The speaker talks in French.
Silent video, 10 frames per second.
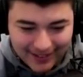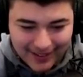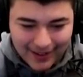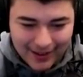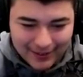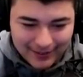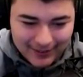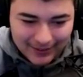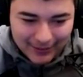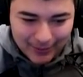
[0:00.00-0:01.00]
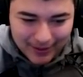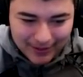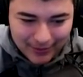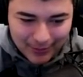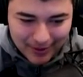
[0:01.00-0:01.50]
gars. Attends, attends, je me
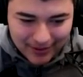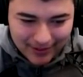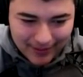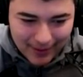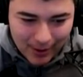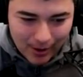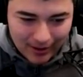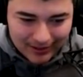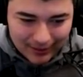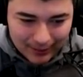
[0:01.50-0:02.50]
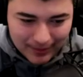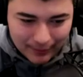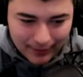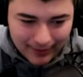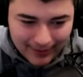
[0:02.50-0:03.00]
cache, je me cache là. On va voir si elle se mettra
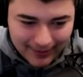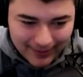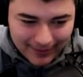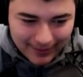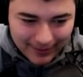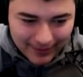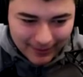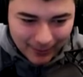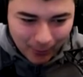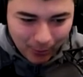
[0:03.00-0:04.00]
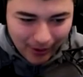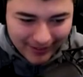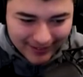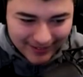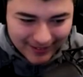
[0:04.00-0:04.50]
à faire.
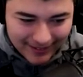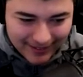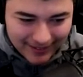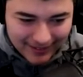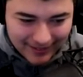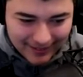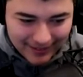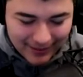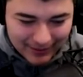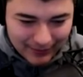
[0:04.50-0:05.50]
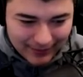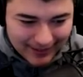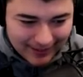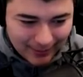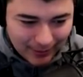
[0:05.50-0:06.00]
What Ok, il vient de
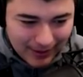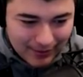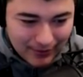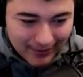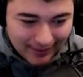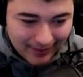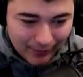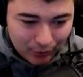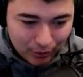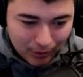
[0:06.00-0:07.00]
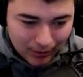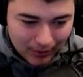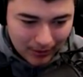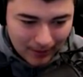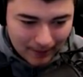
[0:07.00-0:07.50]
casser son. Il vient de casser sa voiture
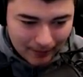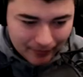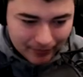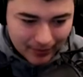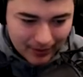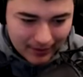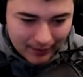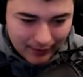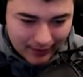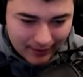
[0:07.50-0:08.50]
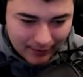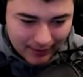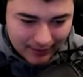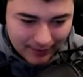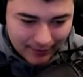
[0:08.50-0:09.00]
Qu'est-ce qu'il a à faire Qu'est-ce qu'il a à
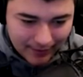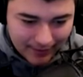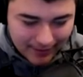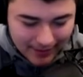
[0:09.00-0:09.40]
faire Qu'est-ce qu'il a à faire